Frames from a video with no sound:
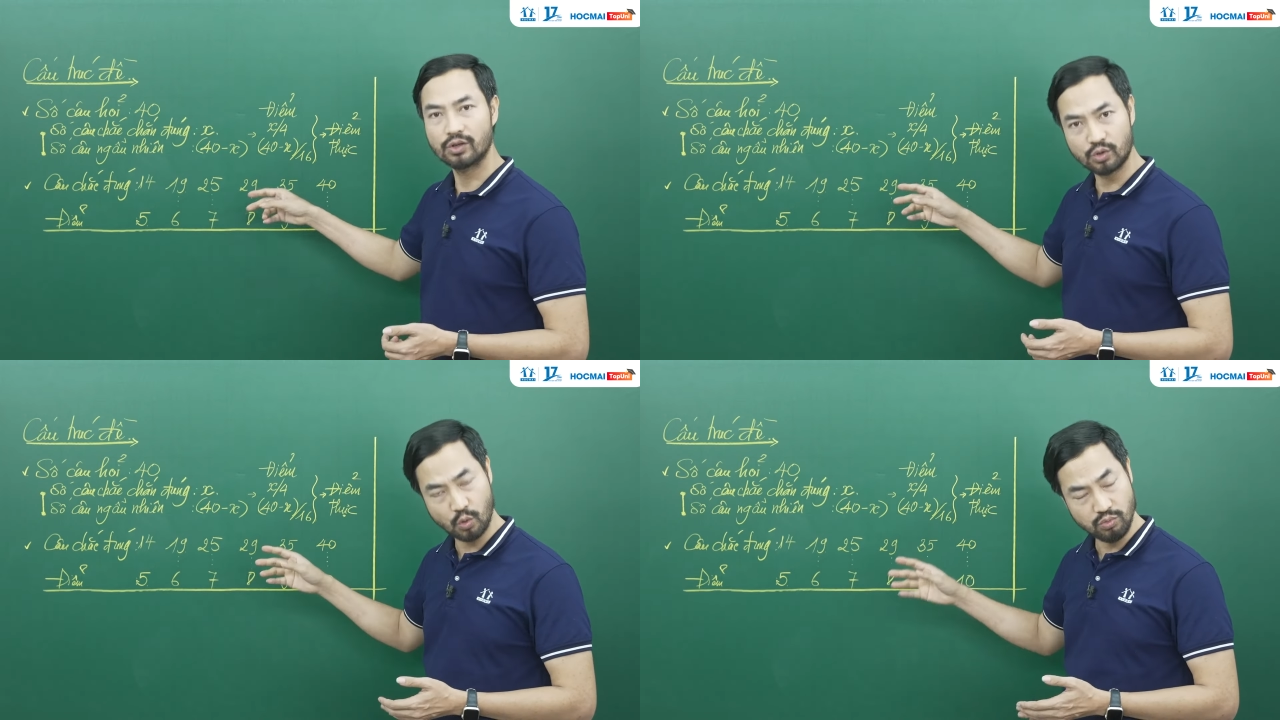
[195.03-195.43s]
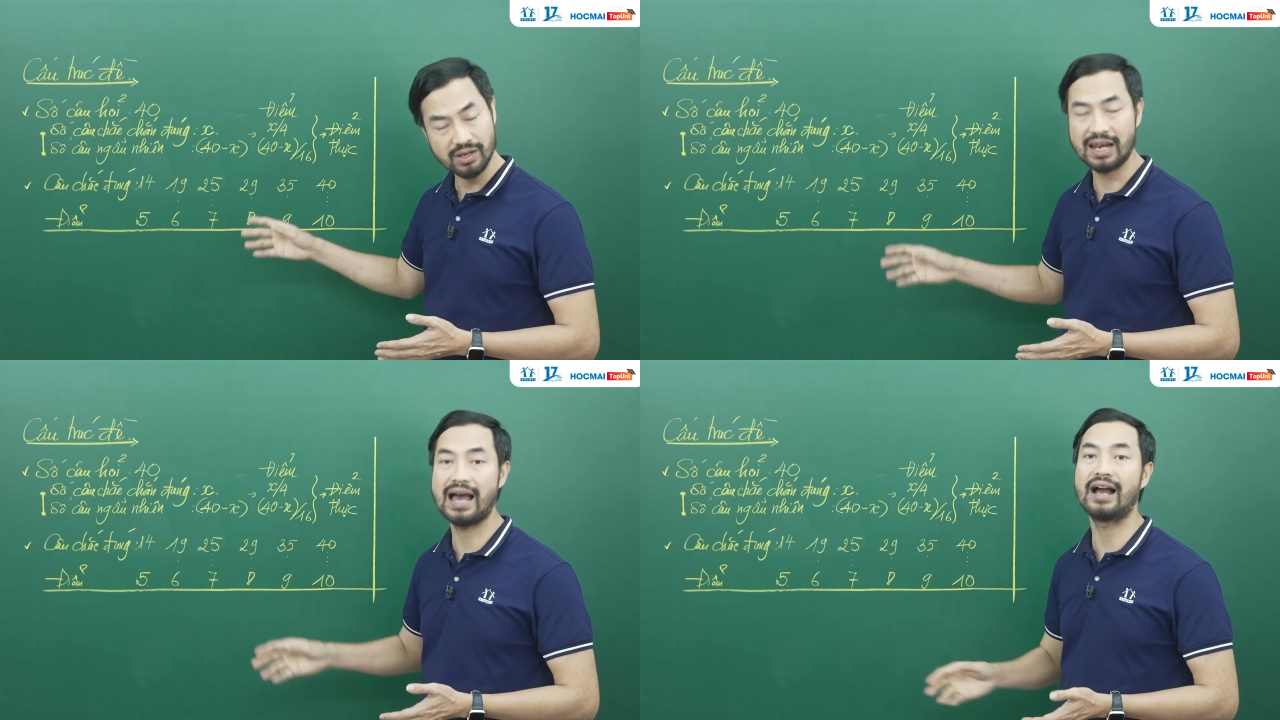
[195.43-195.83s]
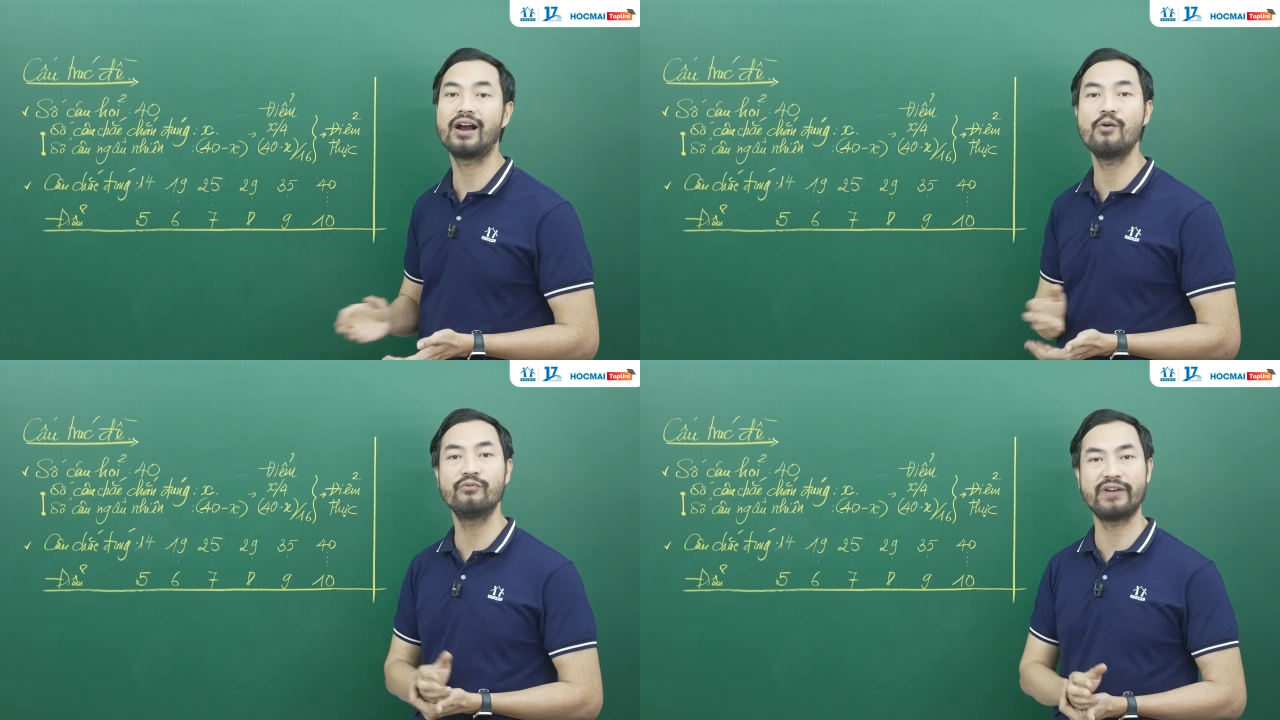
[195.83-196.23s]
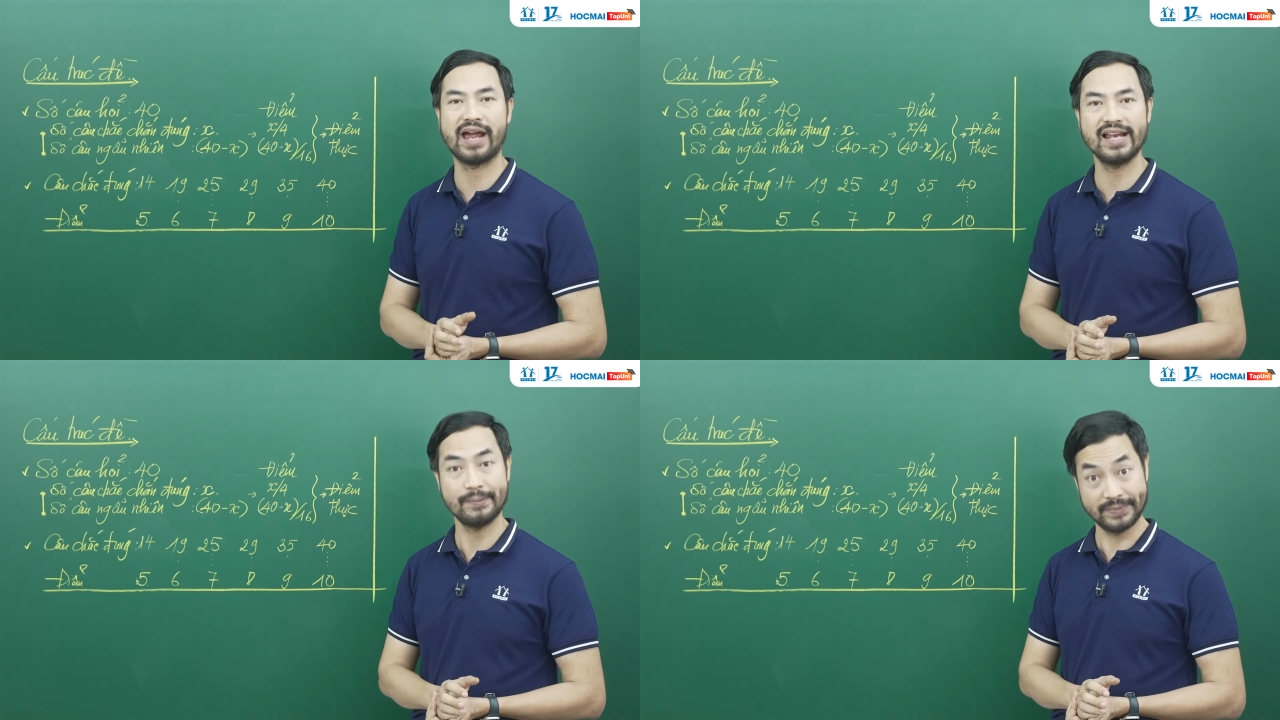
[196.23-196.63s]
cũng là
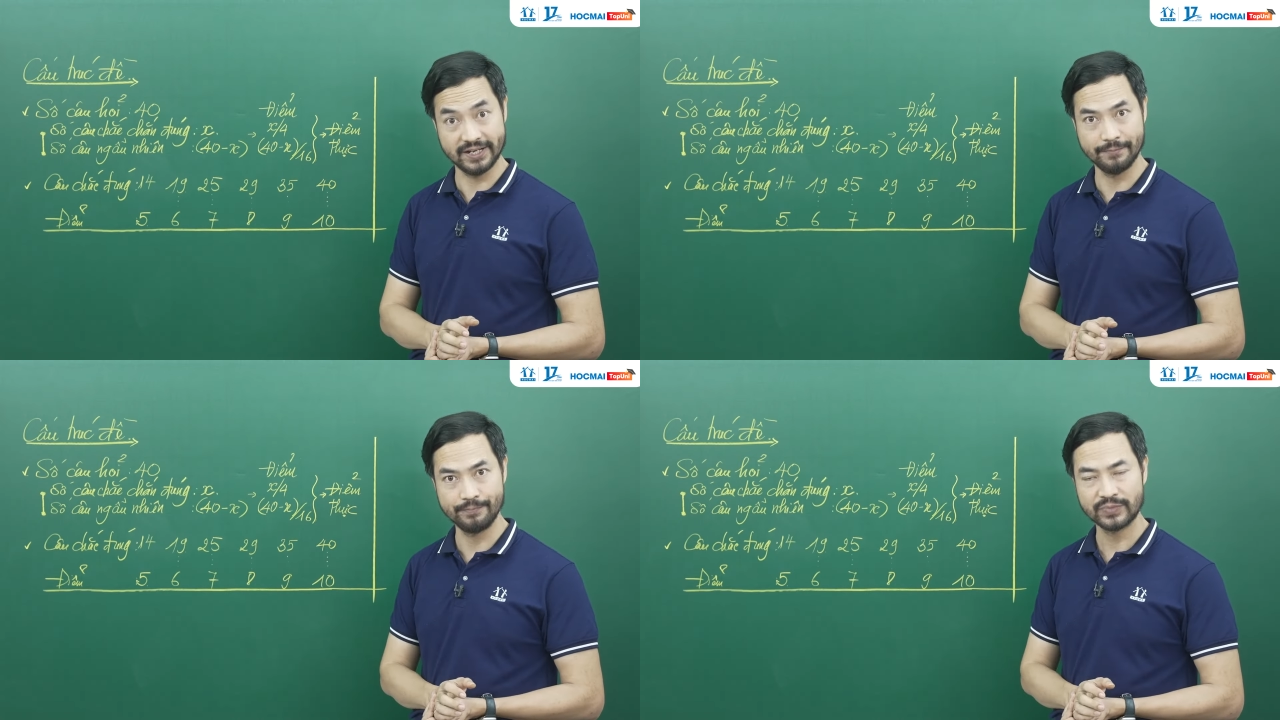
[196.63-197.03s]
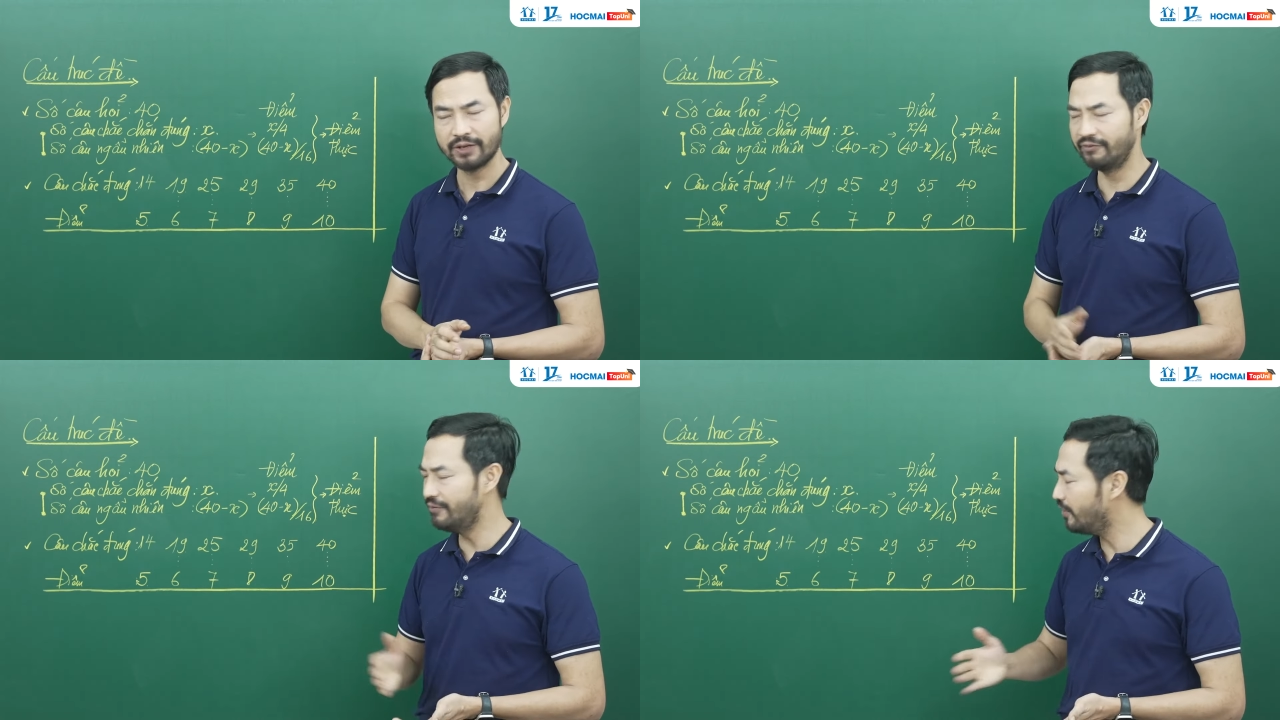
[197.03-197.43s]
0,25 điểm. Vì